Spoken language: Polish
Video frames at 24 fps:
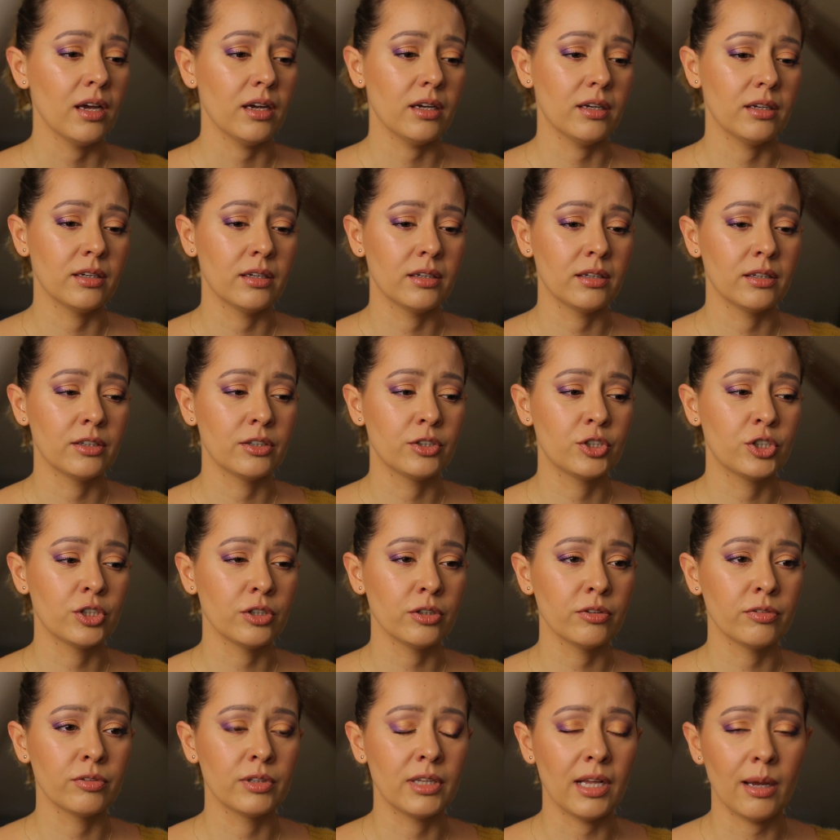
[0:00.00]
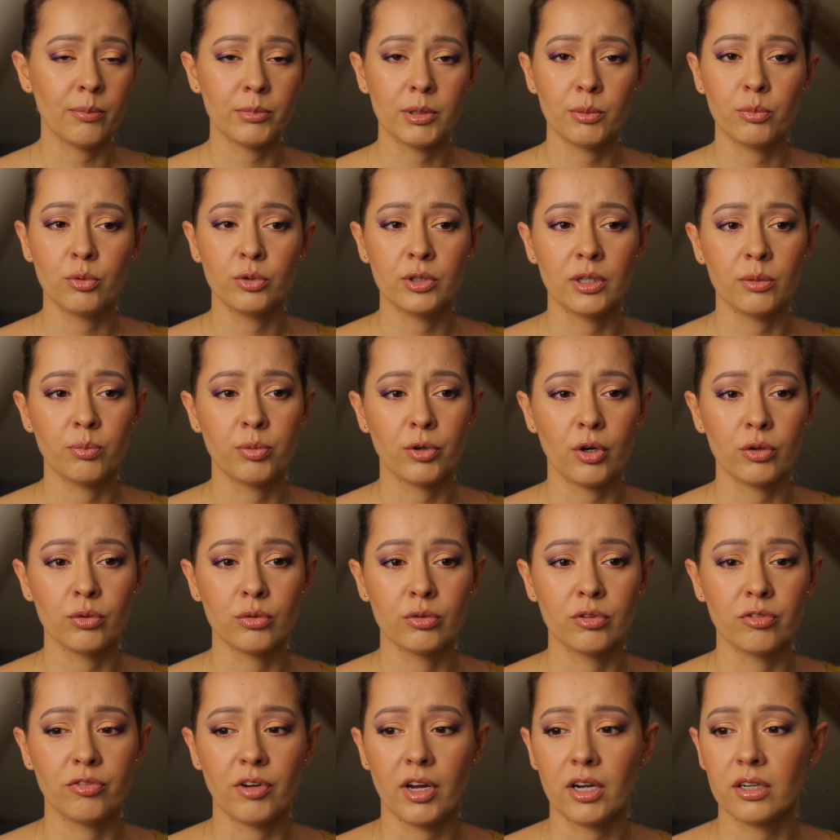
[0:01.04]
Y, czy dla mnie był ten
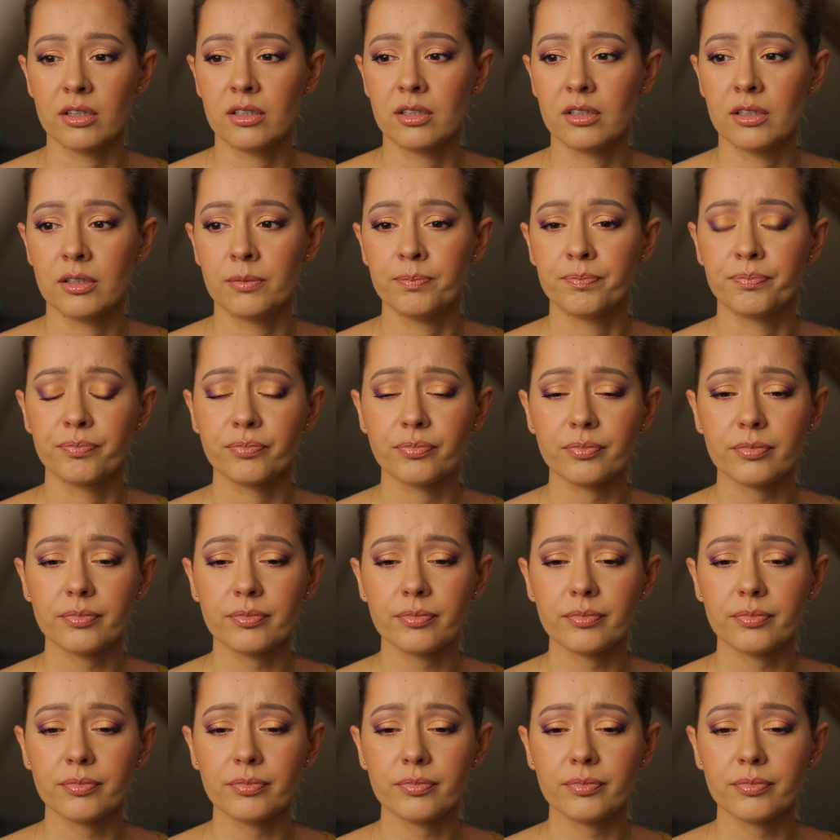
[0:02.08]
produkt warty?